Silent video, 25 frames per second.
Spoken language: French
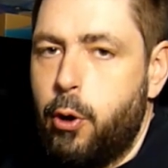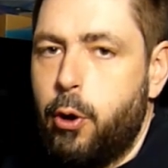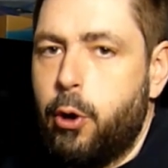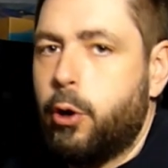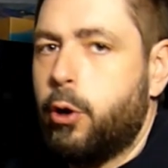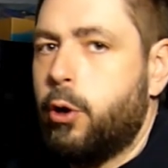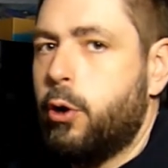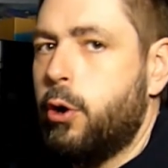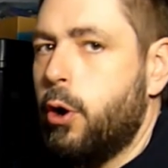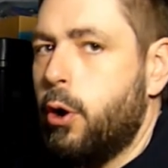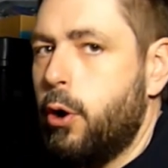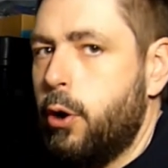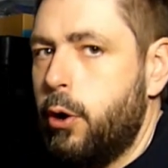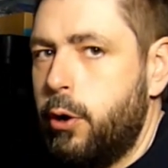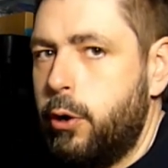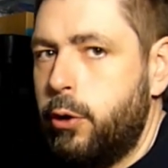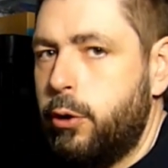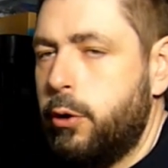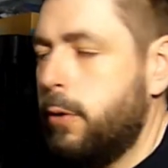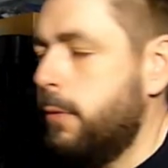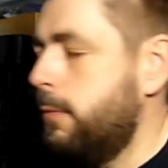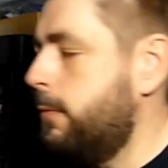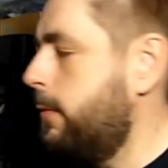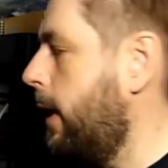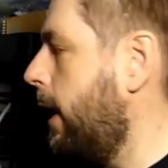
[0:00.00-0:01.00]
coil,
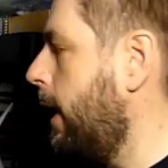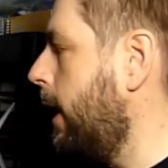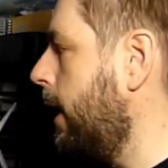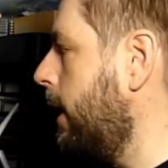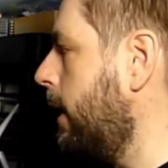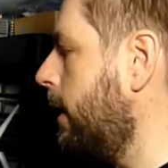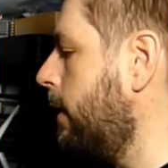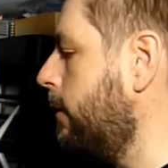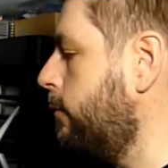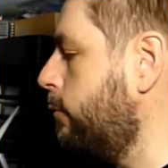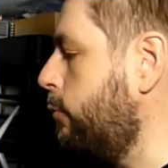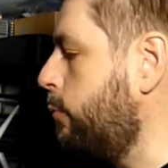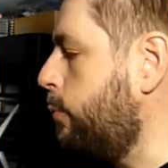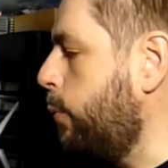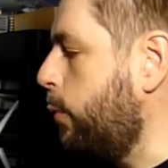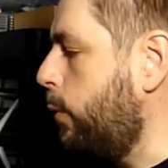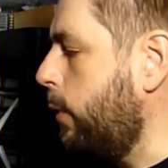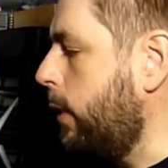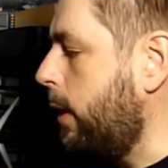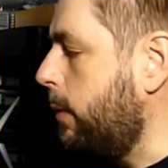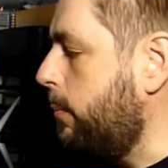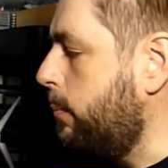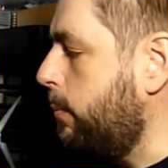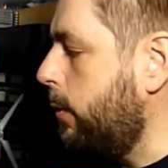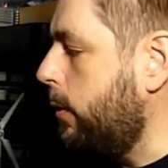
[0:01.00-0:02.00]
de valve ou peu
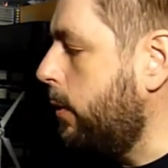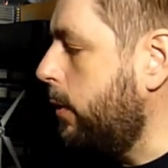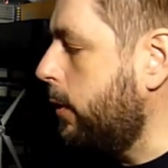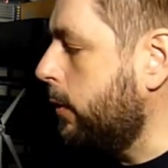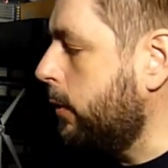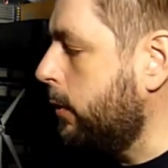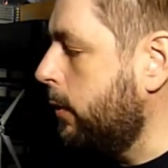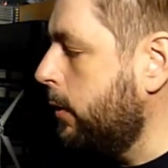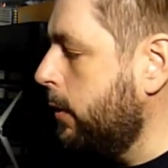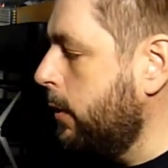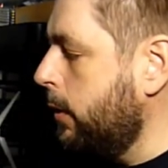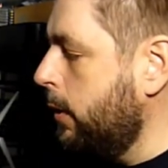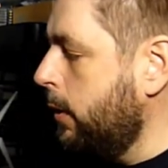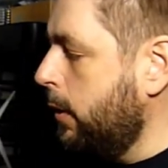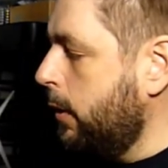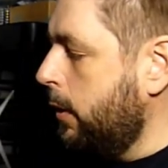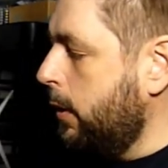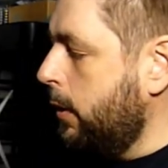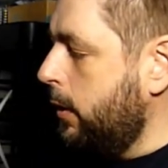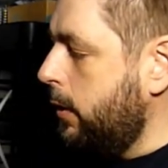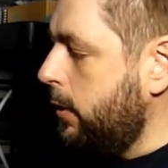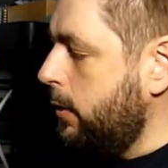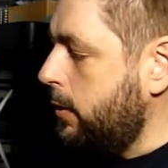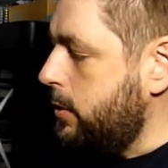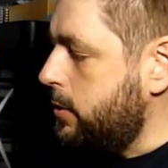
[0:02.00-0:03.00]
importe.
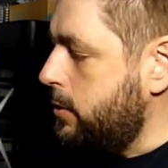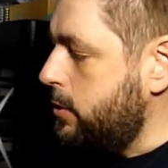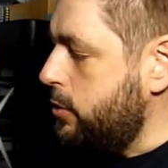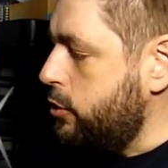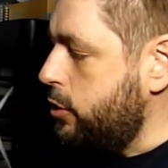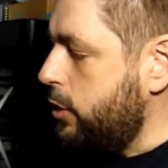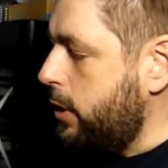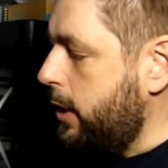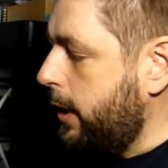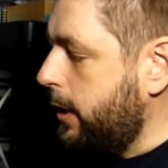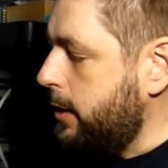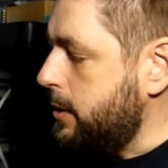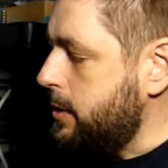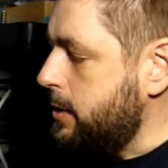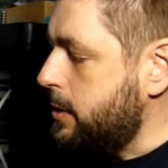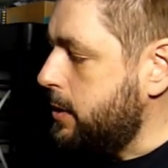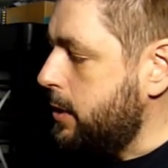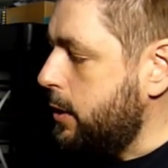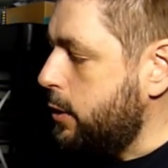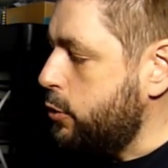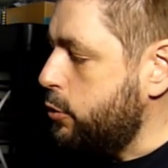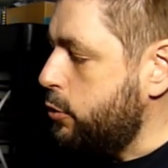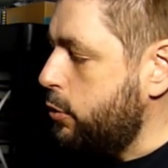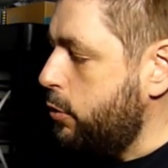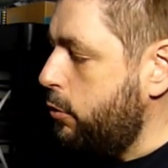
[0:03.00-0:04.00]
Ici, j'ai la
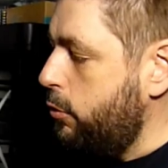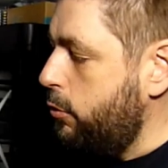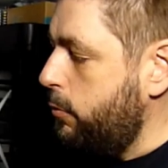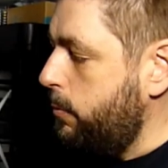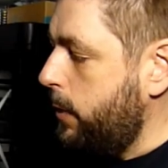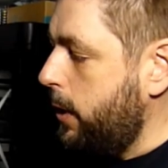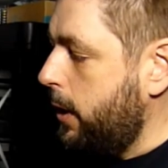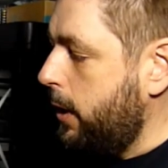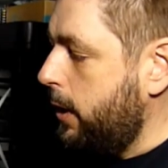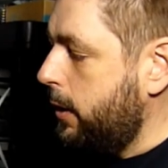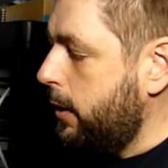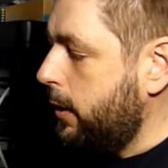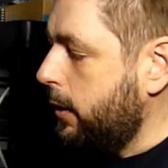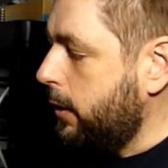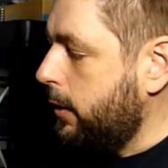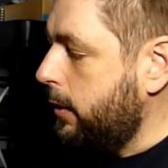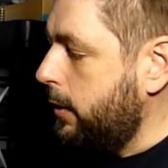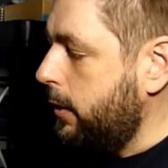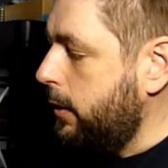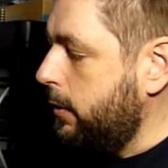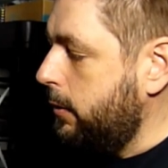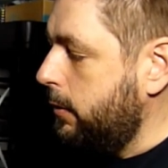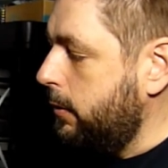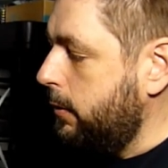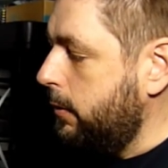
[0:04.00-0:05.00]
résistance d'une lumière qui
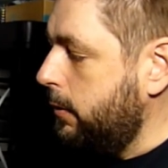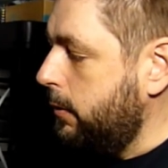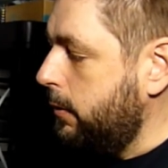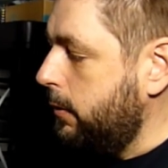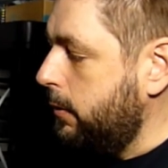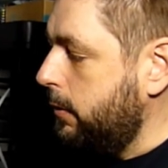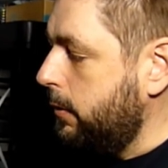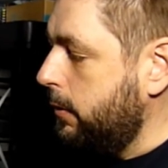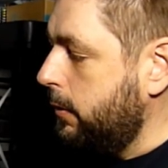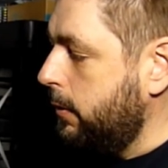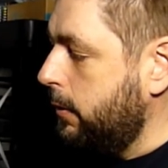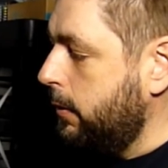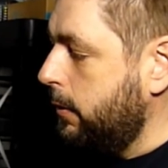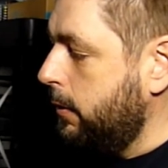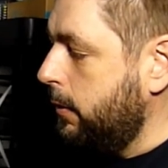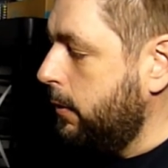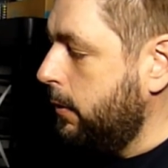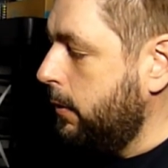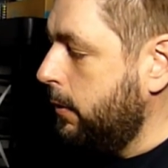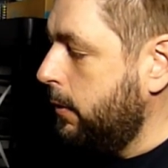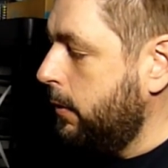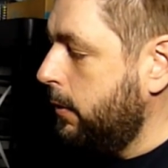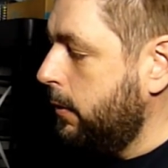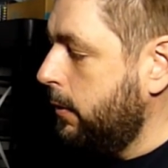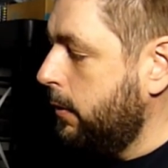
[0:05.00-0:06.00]
est de
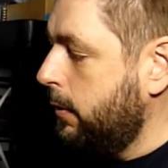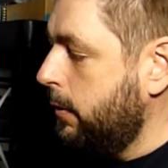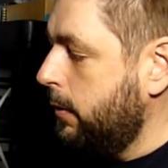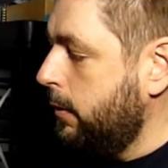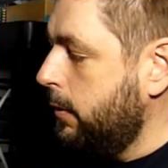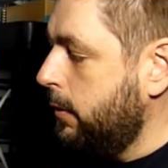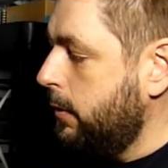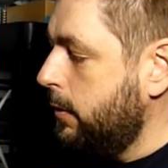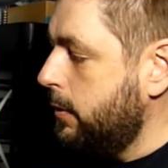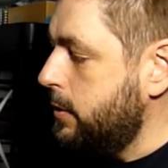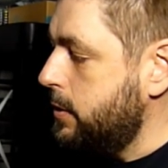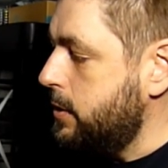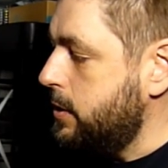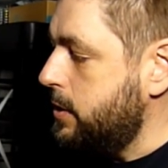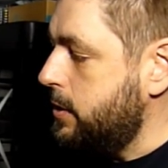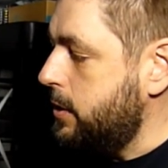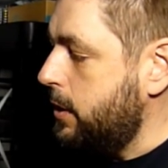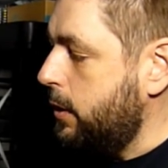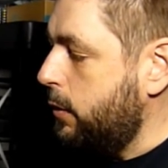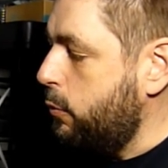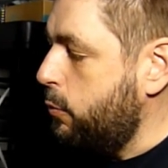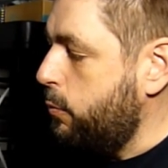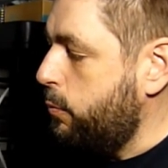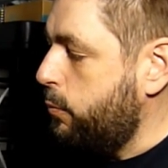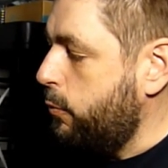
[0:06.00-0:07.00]

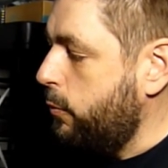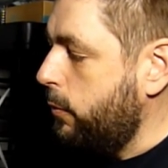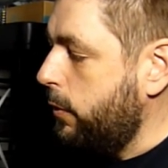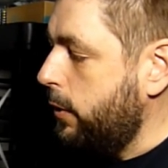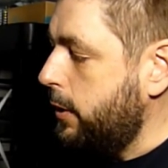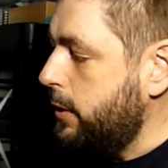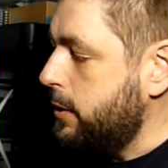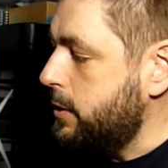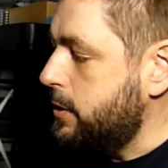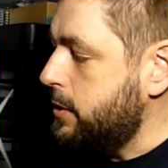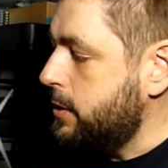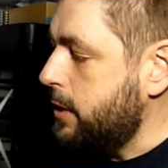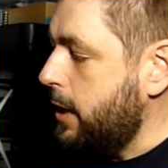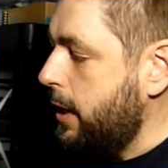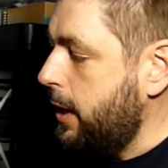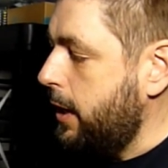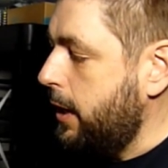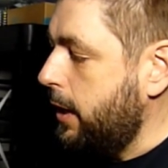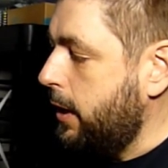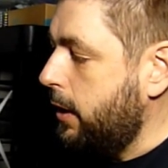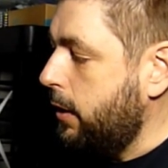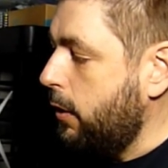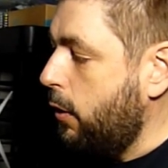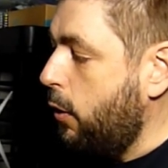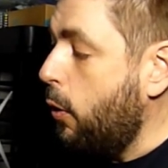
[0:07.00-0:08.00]
0.5
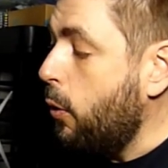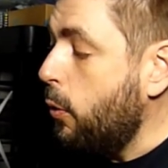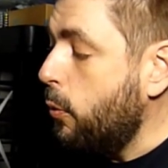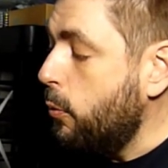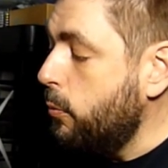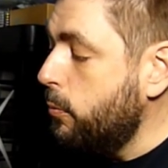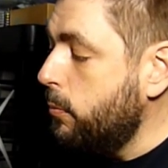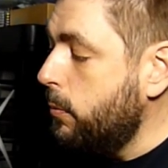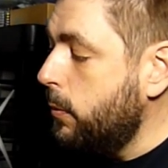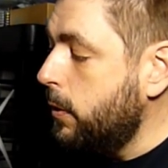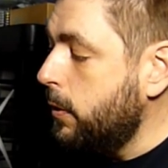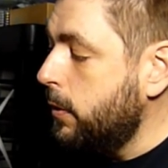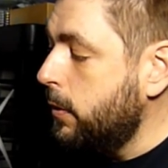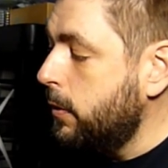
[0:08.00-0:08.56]
ohm,